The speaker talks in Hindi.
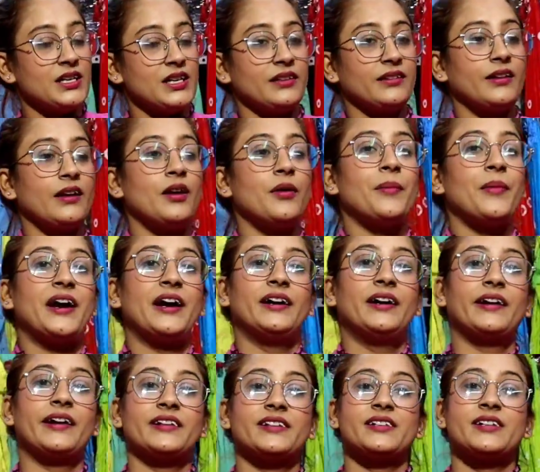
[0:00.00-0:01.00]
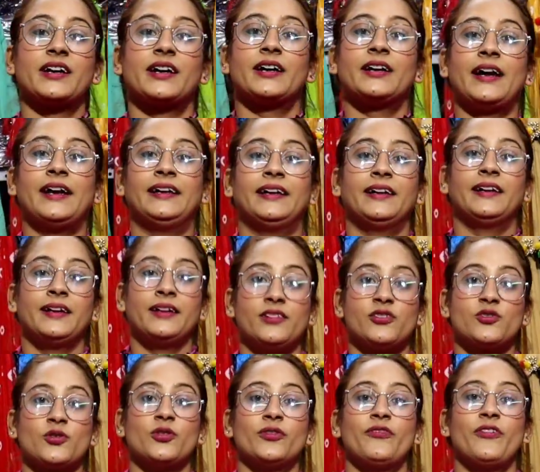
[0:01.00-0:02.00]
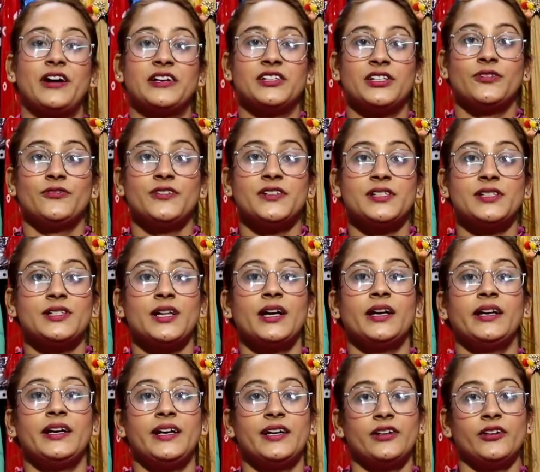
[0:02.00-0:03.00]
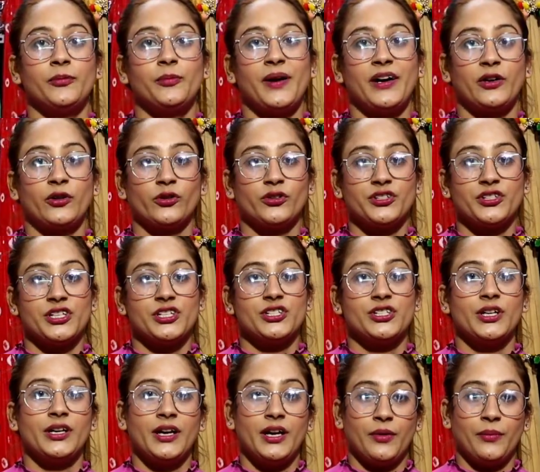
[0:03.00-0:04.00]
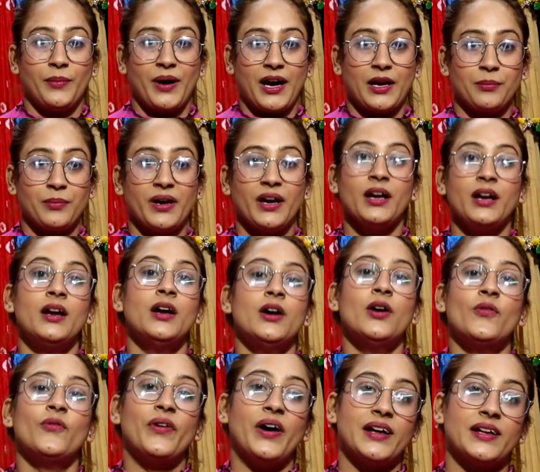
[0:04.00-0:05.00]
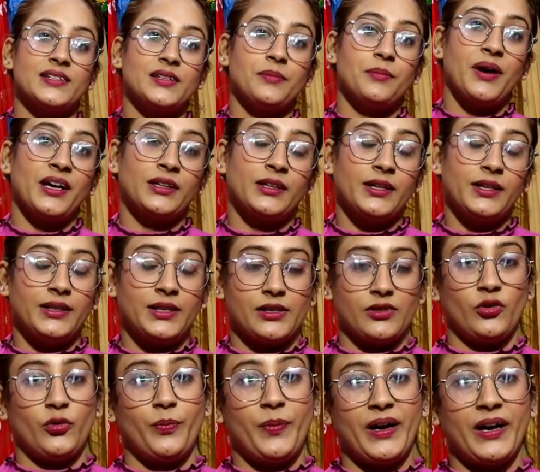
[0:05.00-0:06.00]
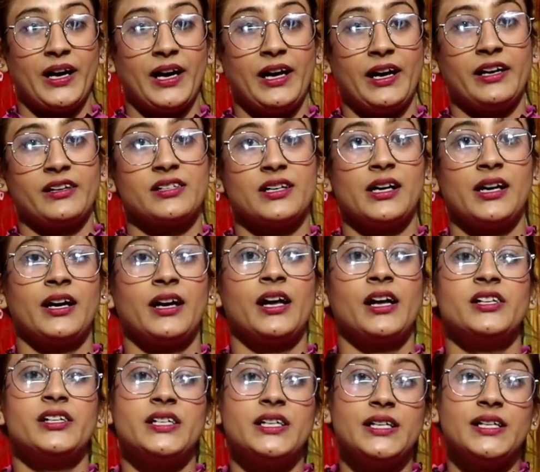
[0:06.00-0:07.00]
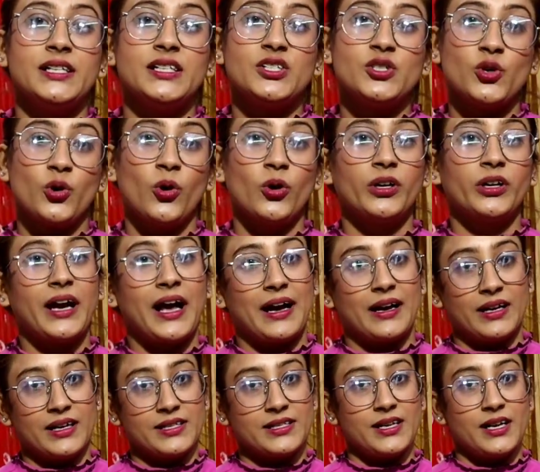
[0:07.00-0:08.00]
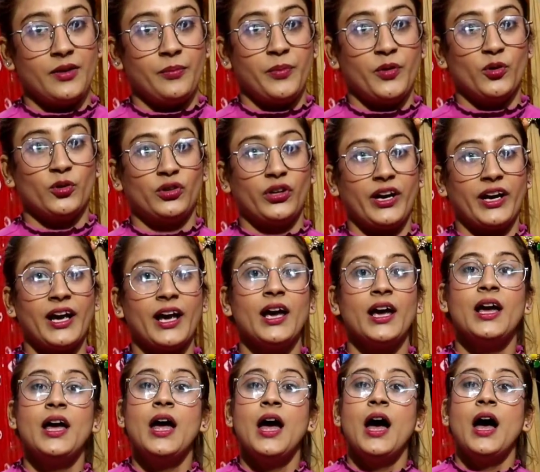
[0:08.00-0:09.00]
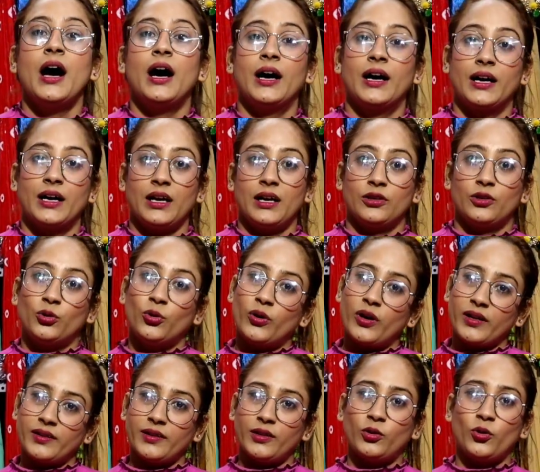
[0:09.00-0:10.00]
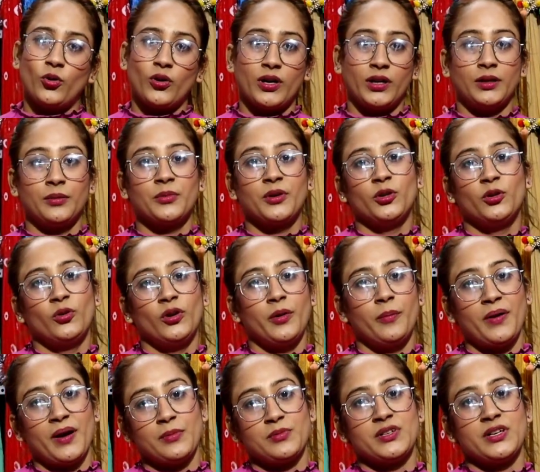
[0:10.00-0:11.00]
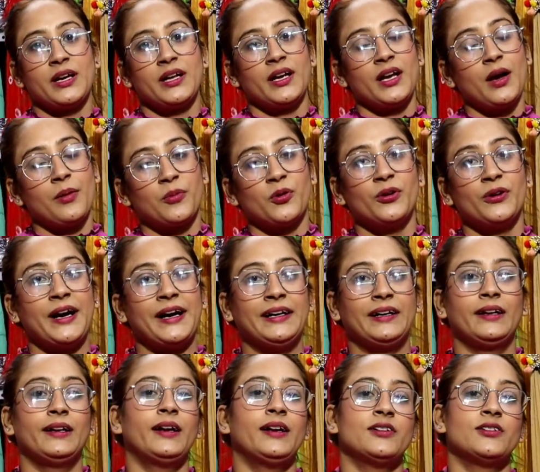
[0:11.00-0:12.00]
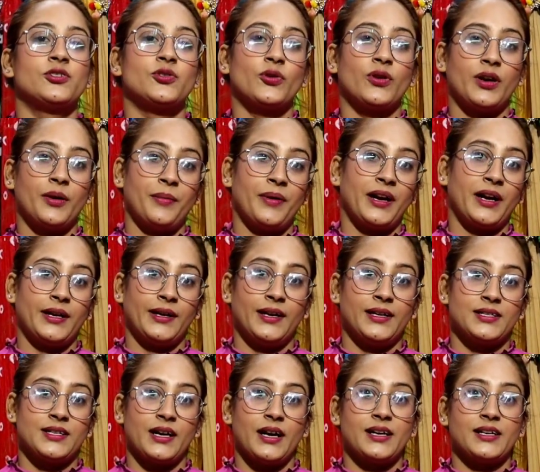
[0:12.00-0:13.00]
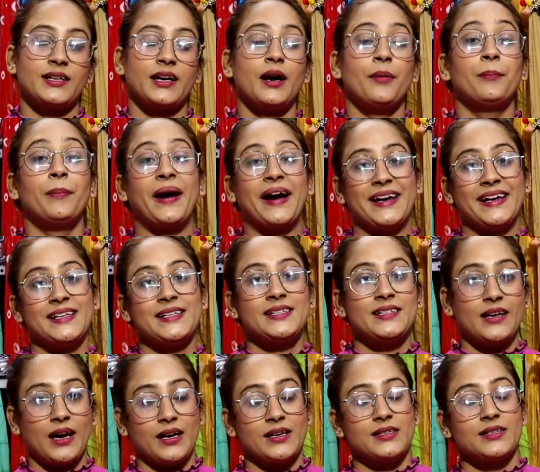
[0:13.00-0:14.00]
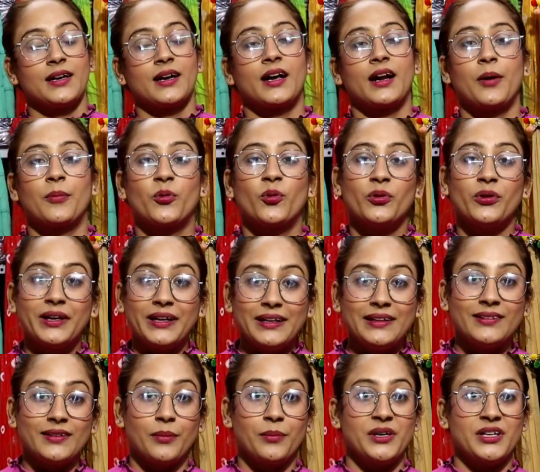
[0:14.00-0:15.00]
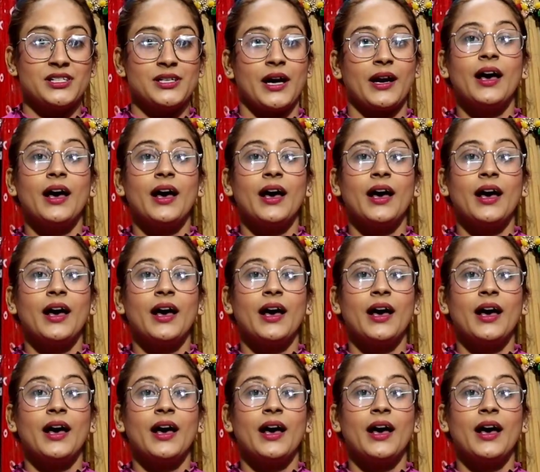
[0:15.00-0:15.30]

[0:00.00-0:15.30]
जी सर हमारा एड्रेस रहेगा नाइन्टी नाइन स्टोर फैशन फिस्ता नियर्स मेट्रो स्टेशन निर्माण भ्या वहाँ से मात्र दस रुपये का ई रिक्शा लेना झील चौक टांगा स्टैंड पे उतरेंगे अगर थोड़ा सा दो कदम की दूरी पे आप चलेंगे आपको नाइन्टी नाइन स्टोर हमारा नज़र आ जाएगा बाई चांस अगर आपको नहीं समझ आ